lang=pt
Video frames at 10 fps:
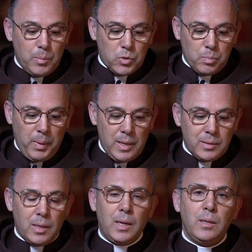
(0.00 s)
temos
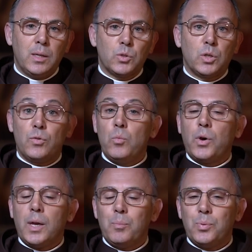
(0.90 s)
esperança em Deus. Eles vão
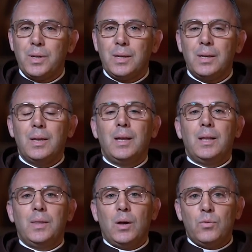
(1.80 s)
morrer porque
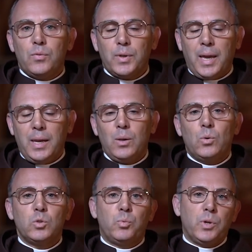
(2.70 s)
não querem
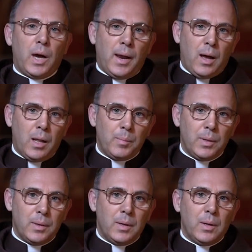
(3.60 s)
conspurcar a
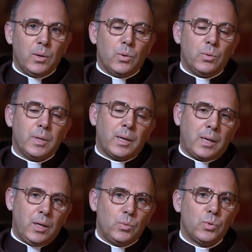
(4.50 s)
alma com
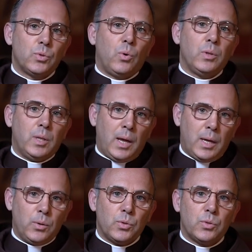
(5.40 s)
ritos
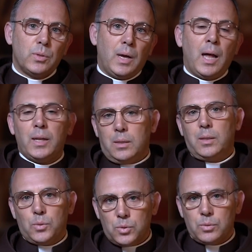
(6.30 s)
contrários à lei de
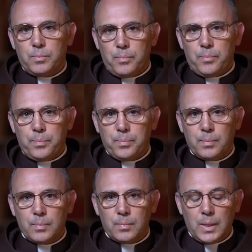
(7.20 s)
Deus.
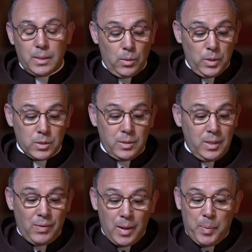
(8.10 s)
Então eles dizem
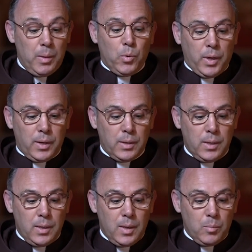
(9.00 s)
que vale a pena morrer,
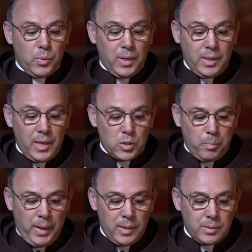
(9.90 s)
porque têm a
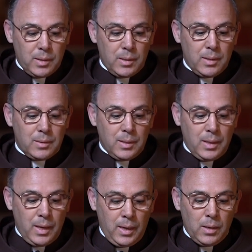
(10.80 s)
esperança de
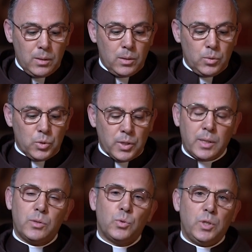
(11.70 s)
que Ele nos
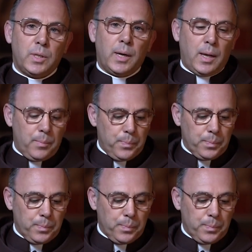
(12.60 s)
ressuscitará.